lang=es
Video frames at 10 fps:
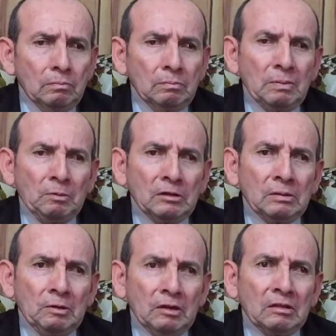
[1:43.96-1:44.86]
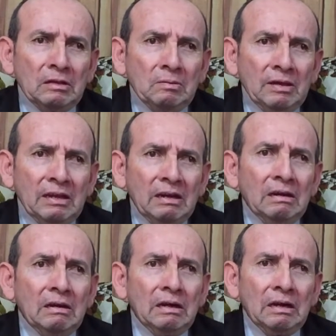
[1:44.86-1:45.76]
Me motivó a
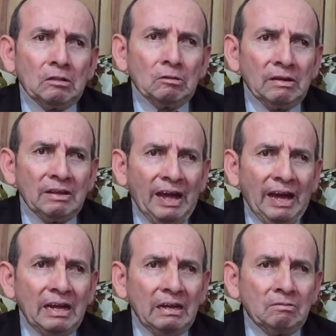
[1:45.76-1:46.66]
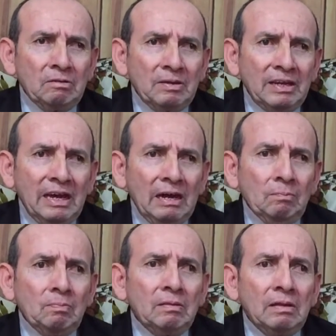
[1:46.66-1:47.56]
escribir la soledad en que
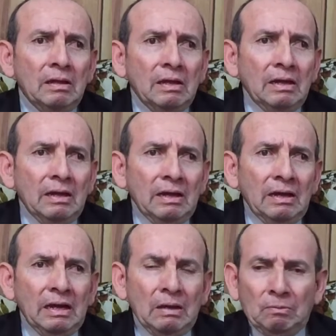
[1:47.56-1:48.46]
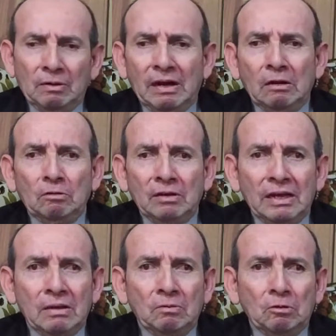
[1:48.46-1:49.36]
vivía, el amor a los
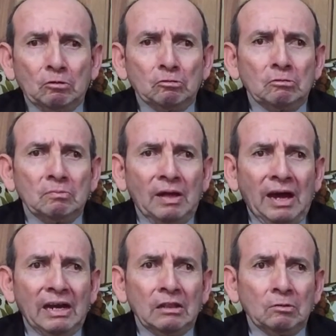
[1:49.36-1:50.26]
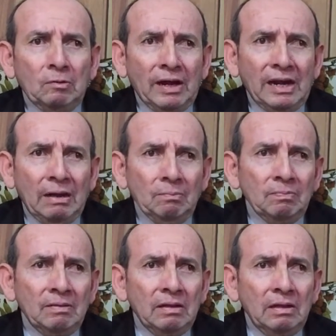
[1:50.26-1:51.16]
libros, a la escuela,
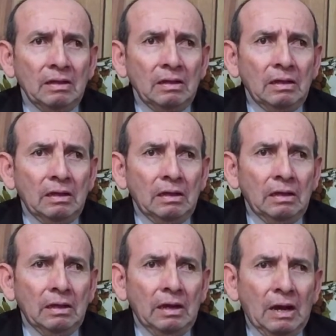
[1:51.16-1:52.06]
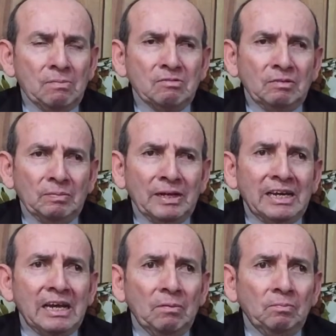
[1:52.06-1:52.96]
a mi
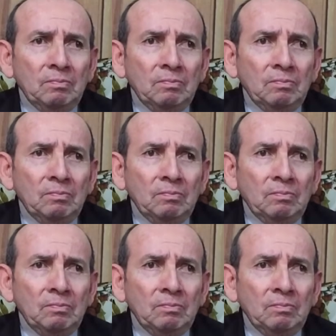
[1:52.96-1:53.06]
familia.